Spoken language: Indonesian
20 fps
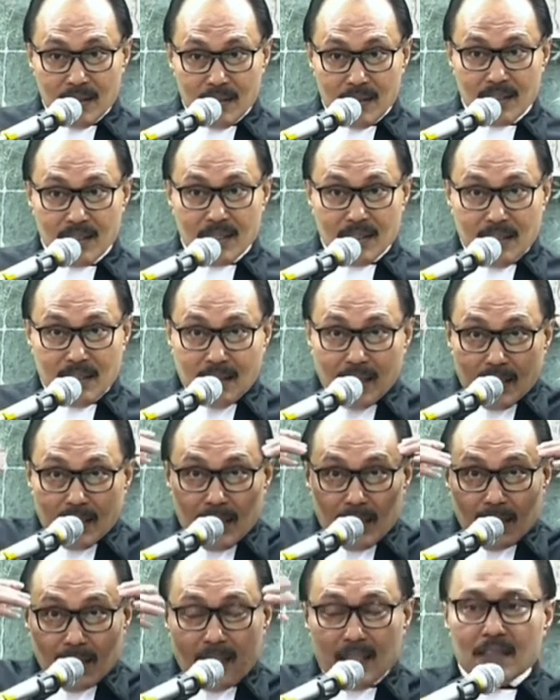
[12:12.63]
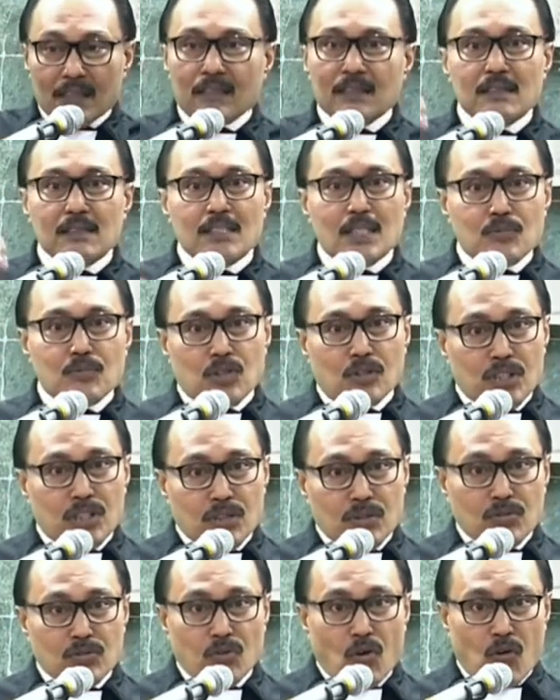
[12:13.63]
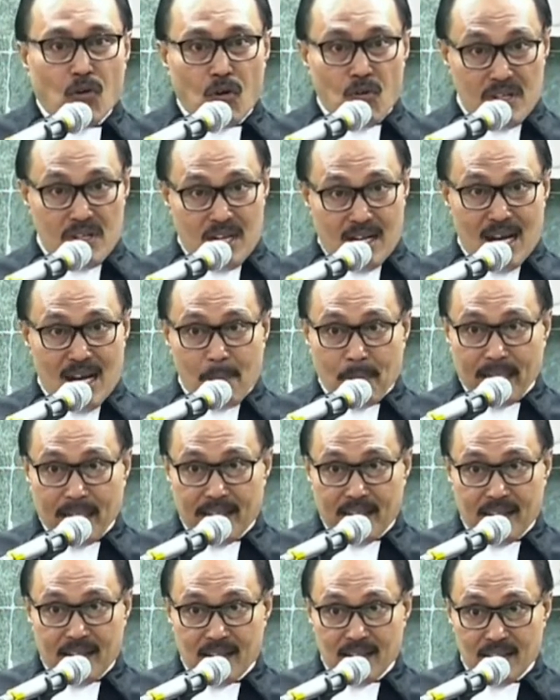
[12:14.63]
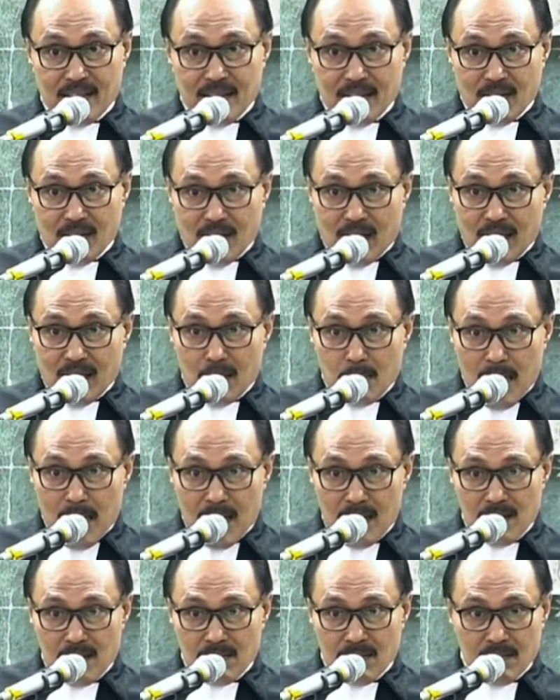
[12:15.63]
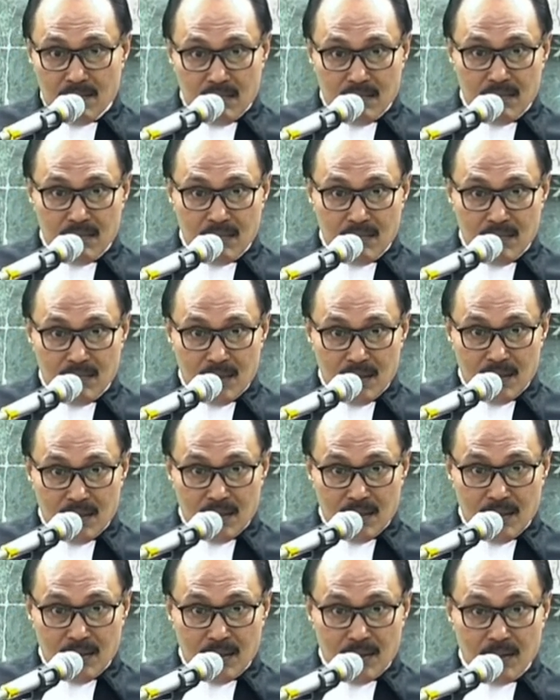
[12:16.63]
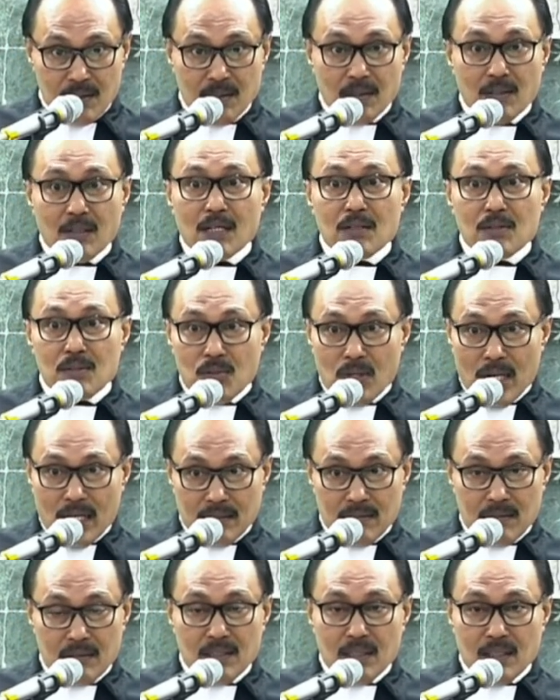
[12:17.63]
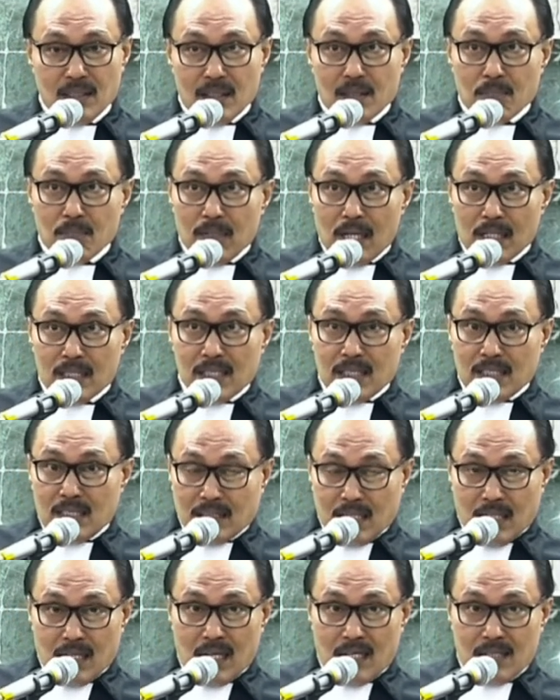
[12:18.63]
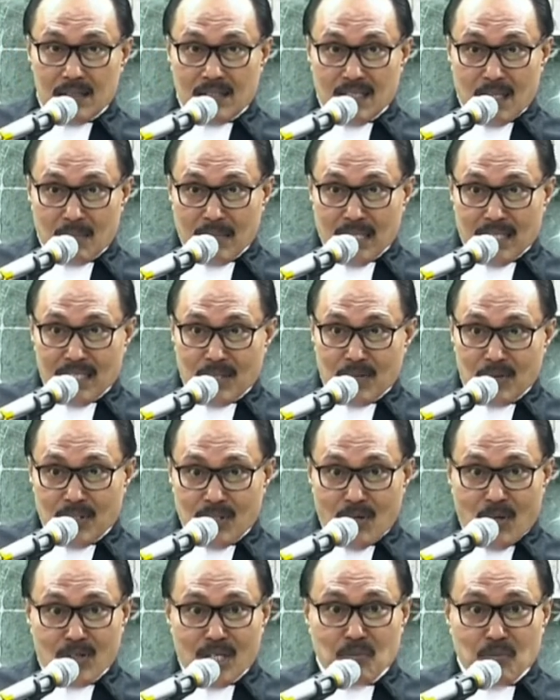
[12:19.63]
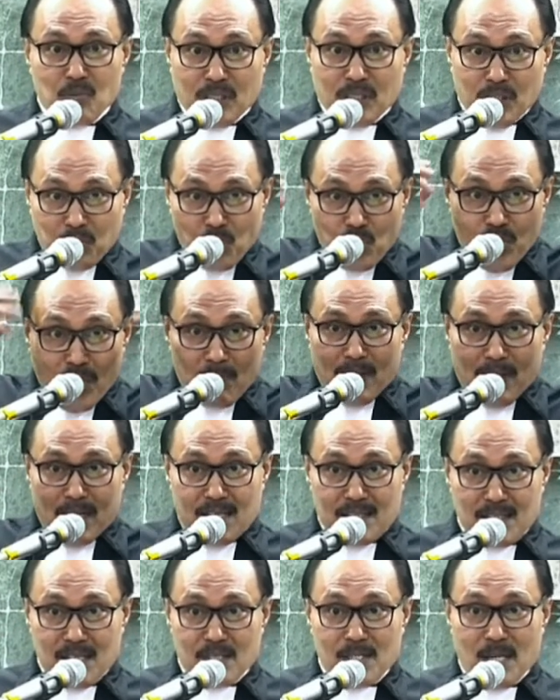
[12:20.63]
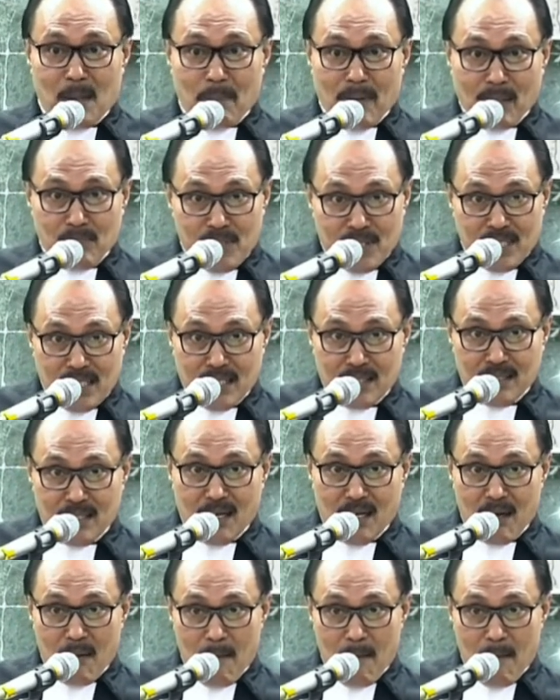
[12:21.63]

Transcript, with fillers: Ketika kita Simpson itu tokoh yang apa dia? Orang lemah? Orang kuat. Bagi kita zaman now ini orang kuat itu gambarannya siapa misalnya?